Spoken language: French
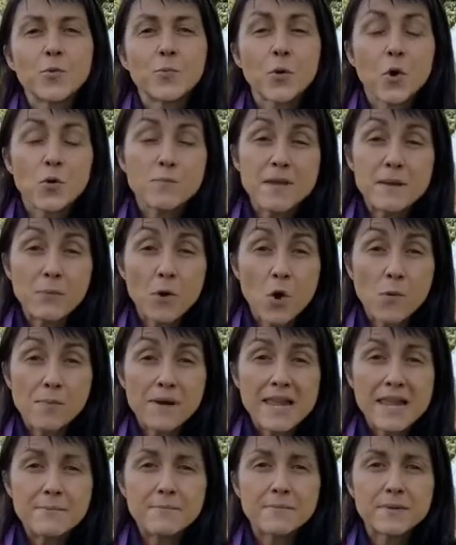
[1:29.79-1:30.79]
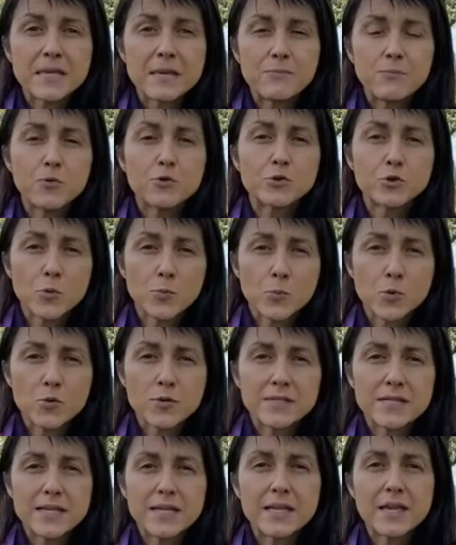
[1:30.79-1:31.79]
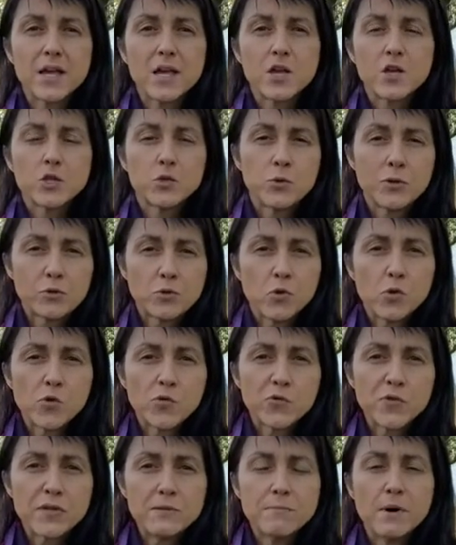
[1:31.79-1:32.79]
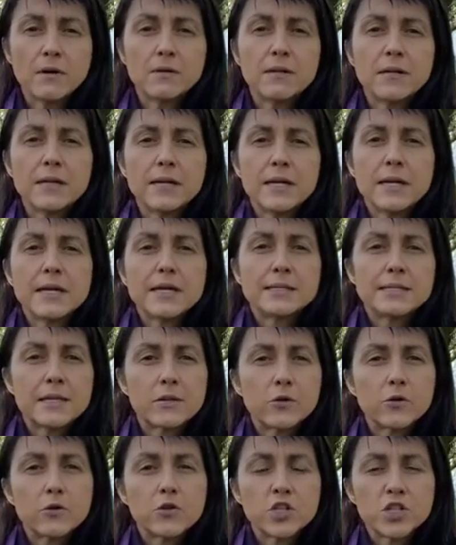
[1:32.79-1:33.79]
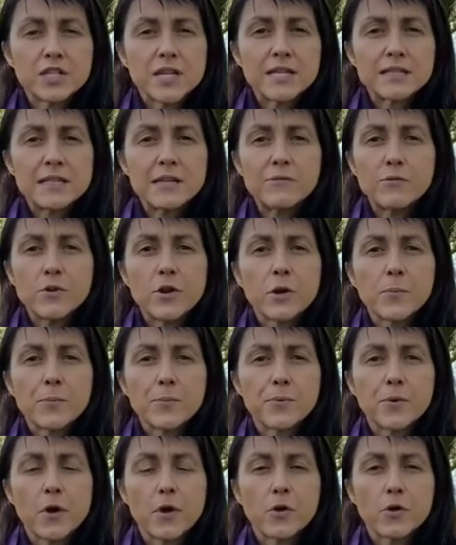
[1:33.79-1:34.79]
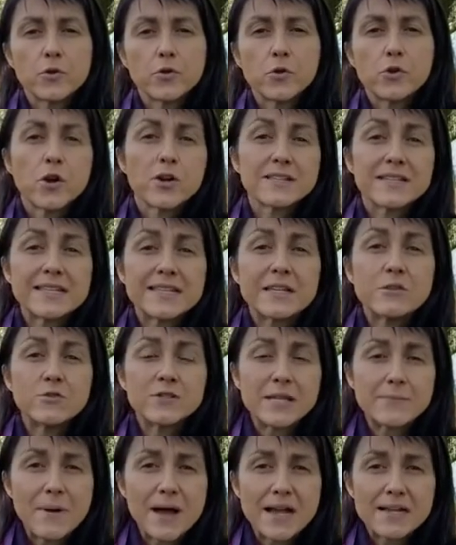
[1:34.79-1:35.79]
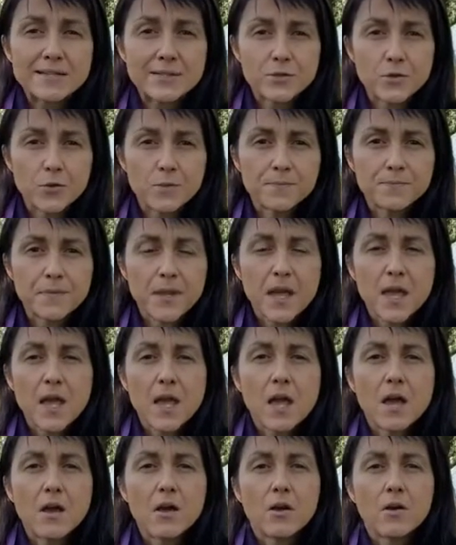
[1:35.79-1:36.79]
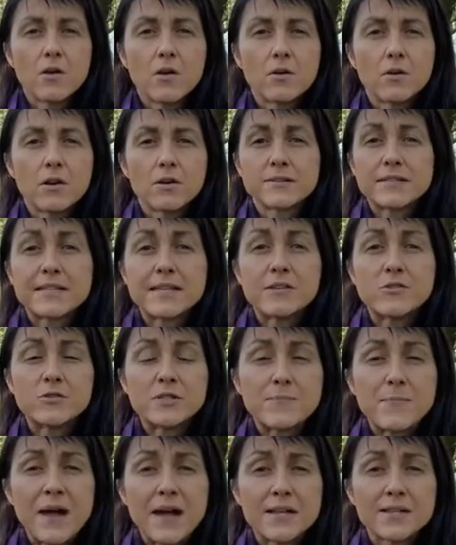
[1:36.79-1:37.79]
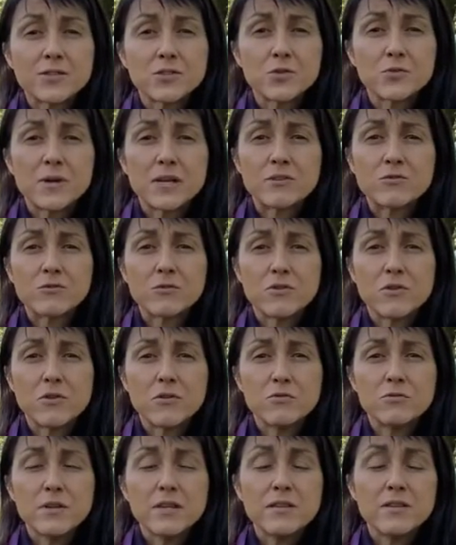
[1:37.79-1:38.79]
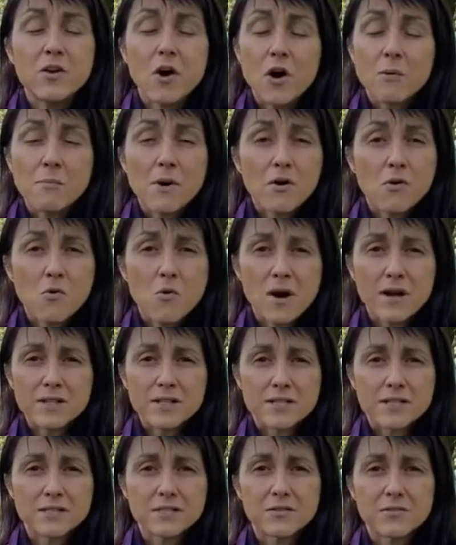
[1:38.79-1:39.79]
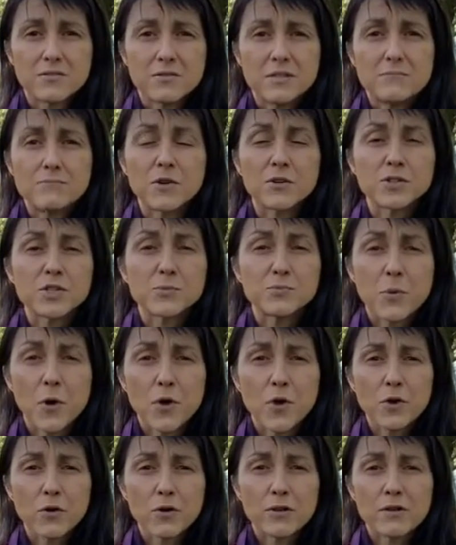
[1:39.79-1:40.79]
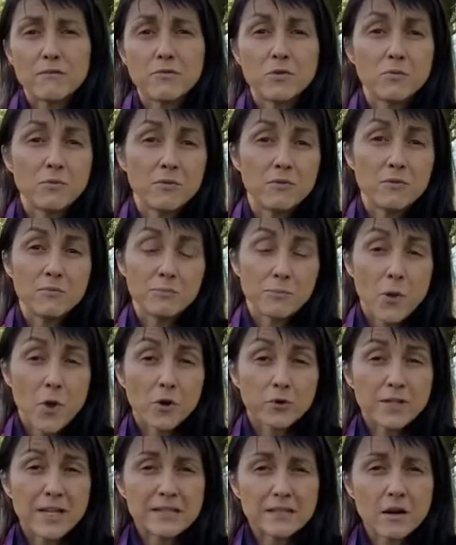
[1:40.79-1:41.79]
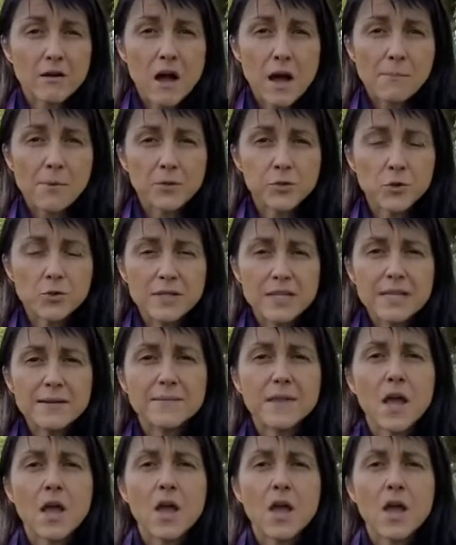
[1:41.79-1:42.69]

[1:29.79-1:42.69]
le premier problème qui peut se poser suite au confinement, c'est que le chien développe euh, de l'anxiété de séparation. Euh, l'anxiété de séparation est une, énorme angoisse, une immense peur, une peur d'être abandonné.